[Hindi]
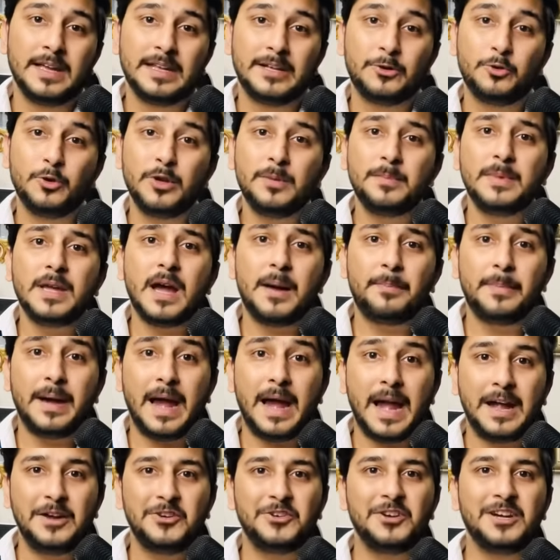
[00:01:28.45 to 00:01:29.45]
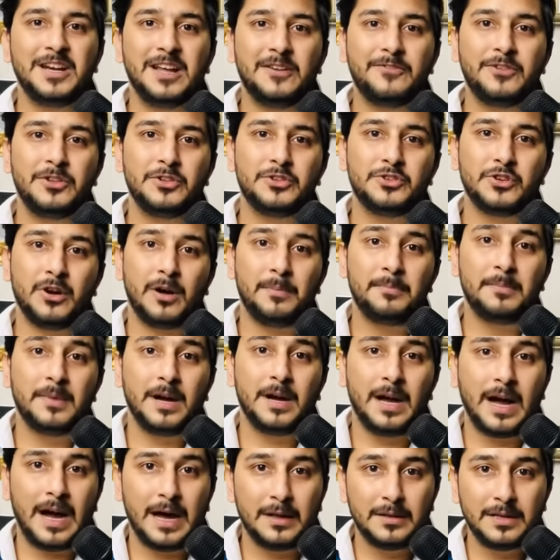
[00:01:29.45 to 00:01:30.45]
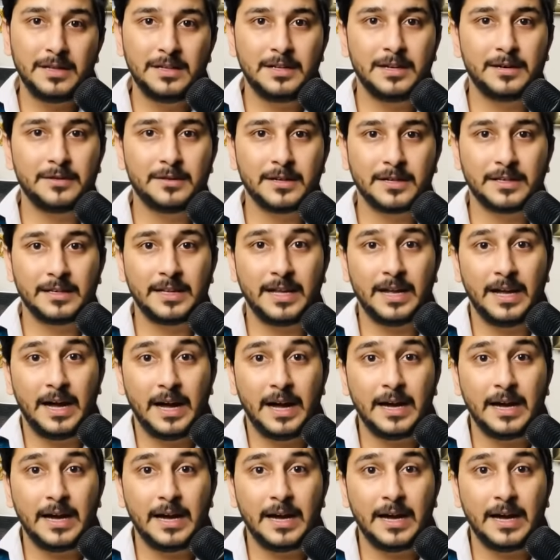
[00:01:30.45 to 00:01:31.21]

कोई भी आप एंट्री लेवल जॉब हासिल कर सकते हैं